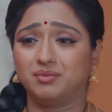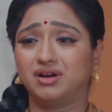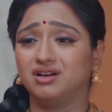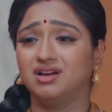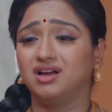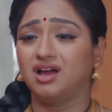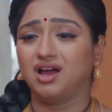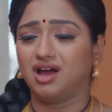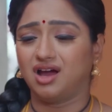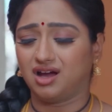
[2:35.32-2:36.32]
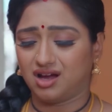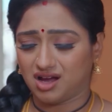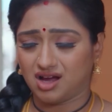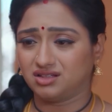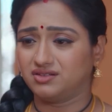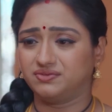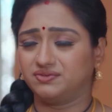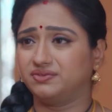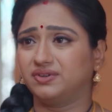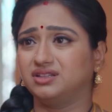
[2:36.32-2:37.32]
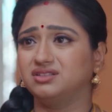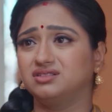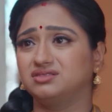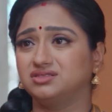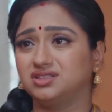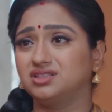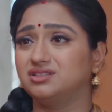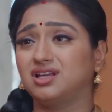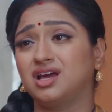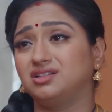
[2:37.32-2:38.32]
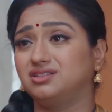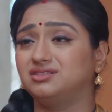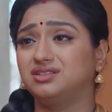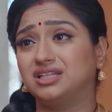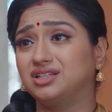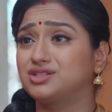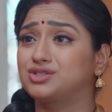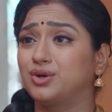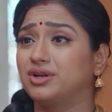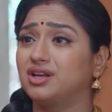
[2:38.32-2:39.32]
இல்லம்மா அது வந்து நான் நான் என்ன